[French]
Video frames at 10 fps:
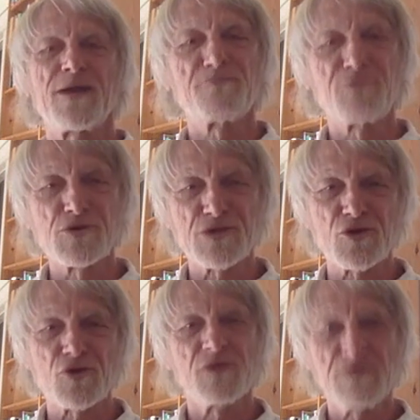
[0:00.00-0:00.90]
l'impose
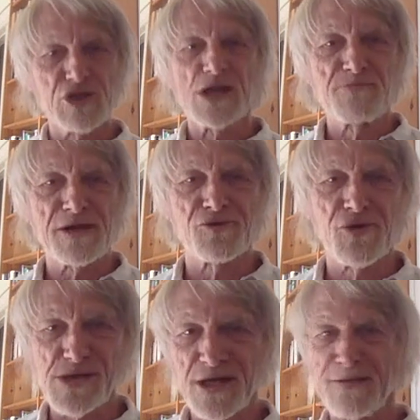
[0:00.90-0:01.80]
aujourd'hui, mais j'espère
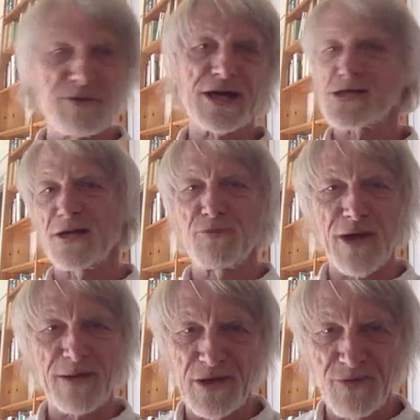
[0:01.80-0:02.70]
qu'on en sera débarrassé le plus
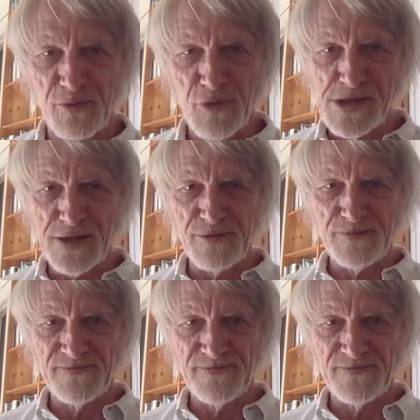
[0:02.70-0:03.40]
rapidement possible.